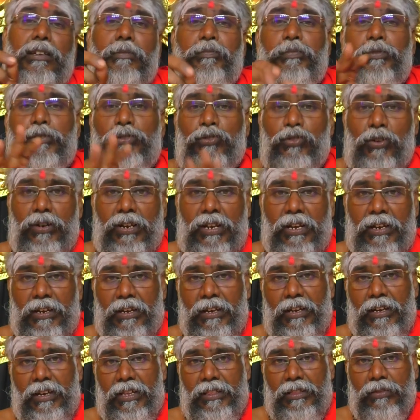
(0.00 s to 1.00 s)
சிறப்புன்னு
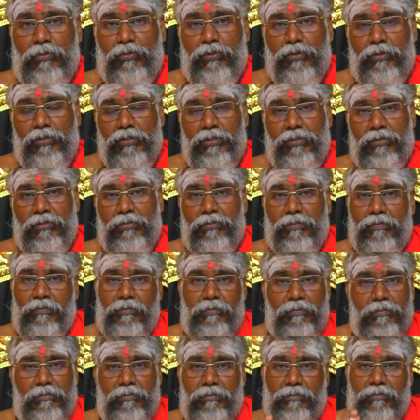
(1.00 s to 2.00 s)
சொல்கிறாங்க அந்த ஒரு
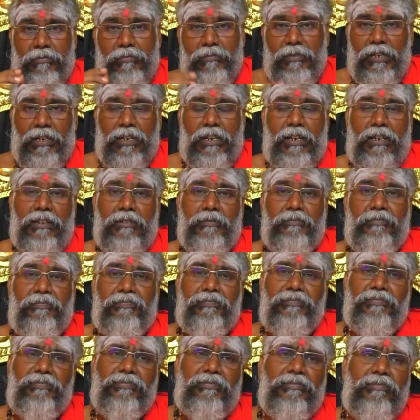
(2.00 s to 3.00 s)
மக்கள்
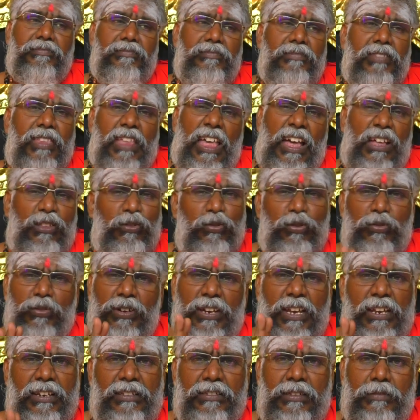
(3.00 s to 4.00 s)
அது ஒரு
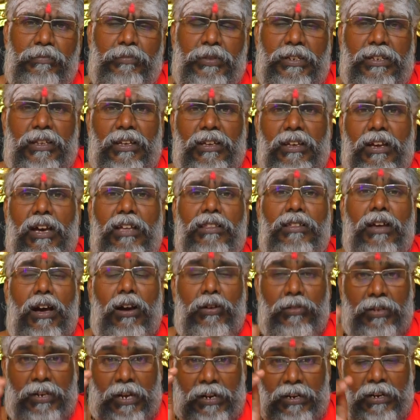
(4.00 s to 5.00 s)
வகையான சம்பிரதாயம் அது
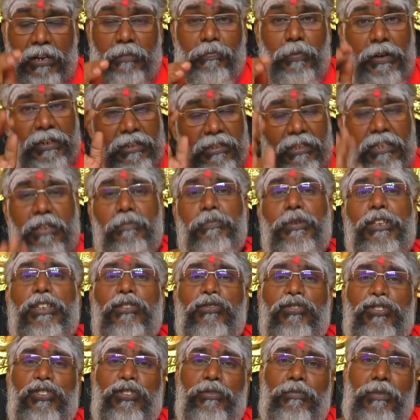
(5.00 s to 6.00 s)
அவ கண்ணில் பட்டுதுன்னா
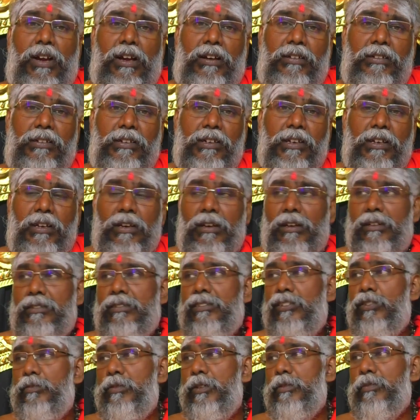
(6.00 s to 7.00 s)
பெரிய விஷயமா
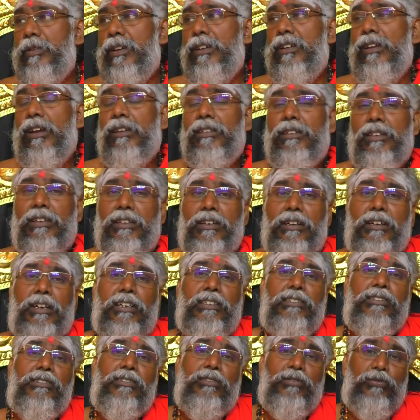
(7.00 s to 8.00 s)
சிவபெருமான அனுகிரகம்
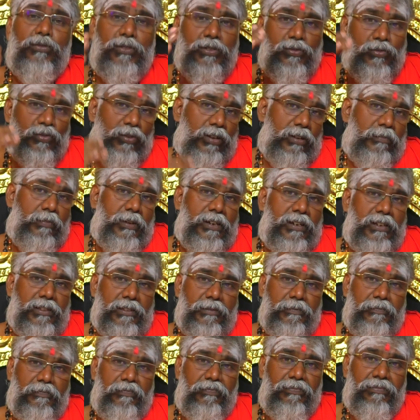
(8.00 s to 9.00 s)
கிடச்சிச்சின்னு கூட
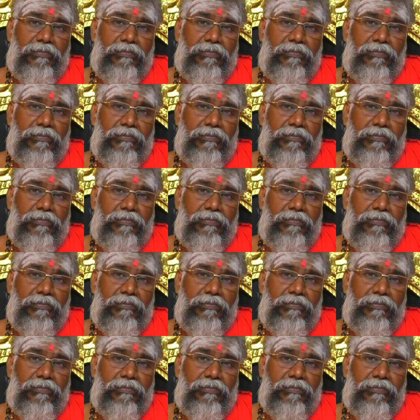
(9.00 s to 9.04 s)
சொல்லப்படுறது